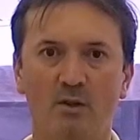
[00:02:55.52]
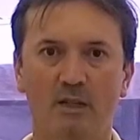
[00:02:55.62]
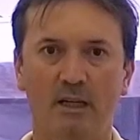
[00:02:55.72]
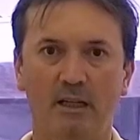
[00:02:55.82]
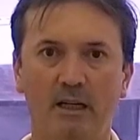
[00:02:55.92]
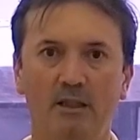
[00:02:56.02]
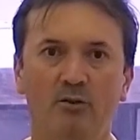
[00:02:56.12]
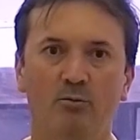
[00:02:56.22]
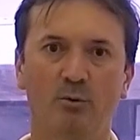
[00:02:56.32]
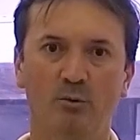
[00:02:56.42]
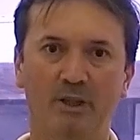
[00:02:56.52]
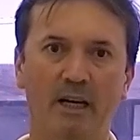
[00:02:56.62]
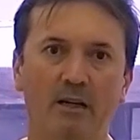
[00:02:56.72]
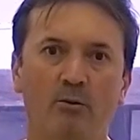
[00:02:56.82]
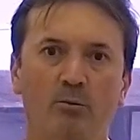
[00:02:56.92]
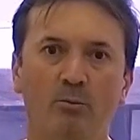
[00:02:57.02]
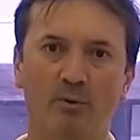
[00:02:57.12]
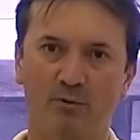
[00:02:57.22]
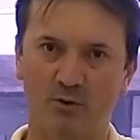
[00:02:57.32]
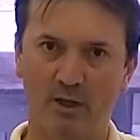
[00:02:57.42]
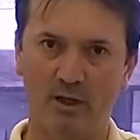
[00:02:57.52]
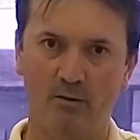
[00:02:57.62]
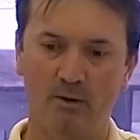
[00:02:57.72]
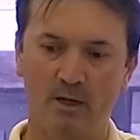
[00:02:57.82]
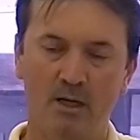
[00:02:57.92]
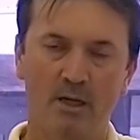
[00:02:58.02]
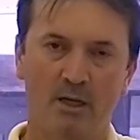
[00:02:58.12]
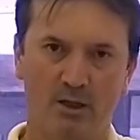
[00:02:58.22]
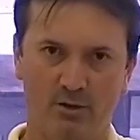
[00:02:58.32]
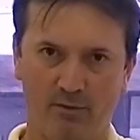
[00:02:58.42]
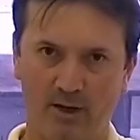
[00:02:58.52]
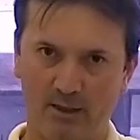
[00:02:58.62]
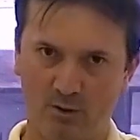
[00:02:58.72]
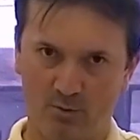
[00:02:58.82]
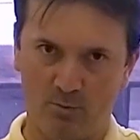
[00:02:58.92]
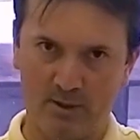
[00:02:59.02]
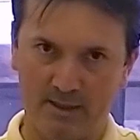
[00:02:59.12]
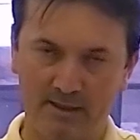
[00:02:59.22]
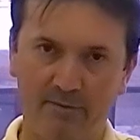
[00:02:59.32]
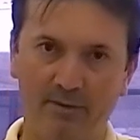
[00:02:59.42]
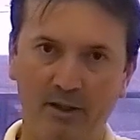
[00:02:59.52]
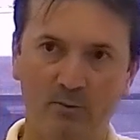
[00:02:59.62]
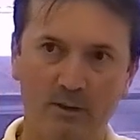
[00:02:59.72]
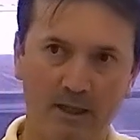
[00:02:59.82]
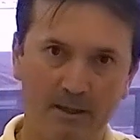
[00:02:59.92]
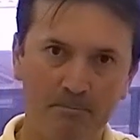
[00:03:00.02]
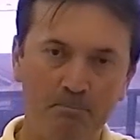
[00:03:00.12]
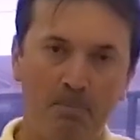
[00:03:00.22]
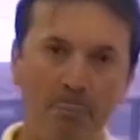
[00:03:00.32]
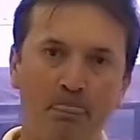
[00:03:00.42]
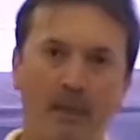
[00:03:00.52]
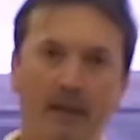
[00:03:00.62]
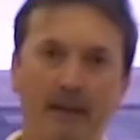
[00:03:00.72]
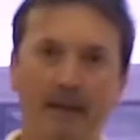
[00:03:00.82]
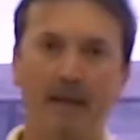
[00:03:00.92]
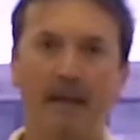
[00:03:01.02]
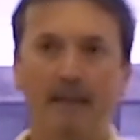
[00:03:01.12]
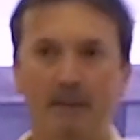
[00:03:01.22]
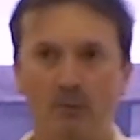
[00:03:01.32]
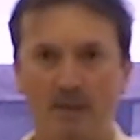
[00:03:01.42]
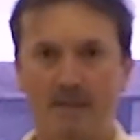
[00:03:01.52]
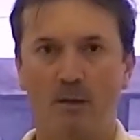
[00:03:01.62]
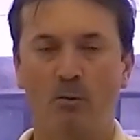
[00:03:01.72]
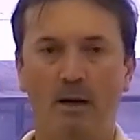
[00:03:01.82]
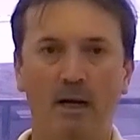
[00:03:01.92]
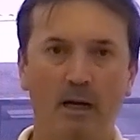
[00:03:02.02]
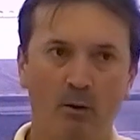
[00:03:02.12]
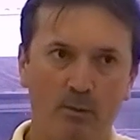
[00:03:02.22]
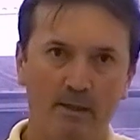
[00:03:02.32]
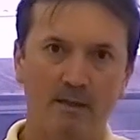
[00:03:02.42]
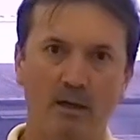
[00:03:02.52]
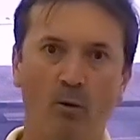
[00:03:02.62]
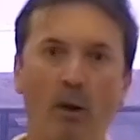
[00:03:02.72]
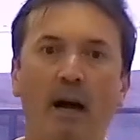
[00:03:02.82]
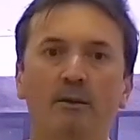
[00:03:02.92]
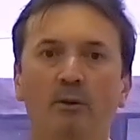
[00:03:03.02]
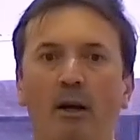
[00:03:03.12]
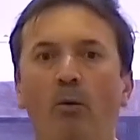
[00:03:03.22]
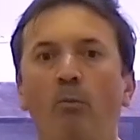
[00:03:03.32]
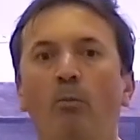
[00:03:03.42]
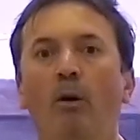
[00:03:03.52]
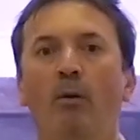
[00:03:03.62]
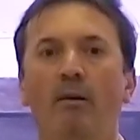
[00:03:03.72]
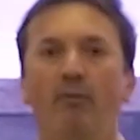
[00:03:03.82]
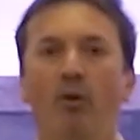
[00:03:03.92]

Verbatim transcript: constatar isso por um técnico, por um profissional, que de fato isso possa ser feito. Tá? É, então esse é, uma, é, uma, é um lado, né? Um, é uma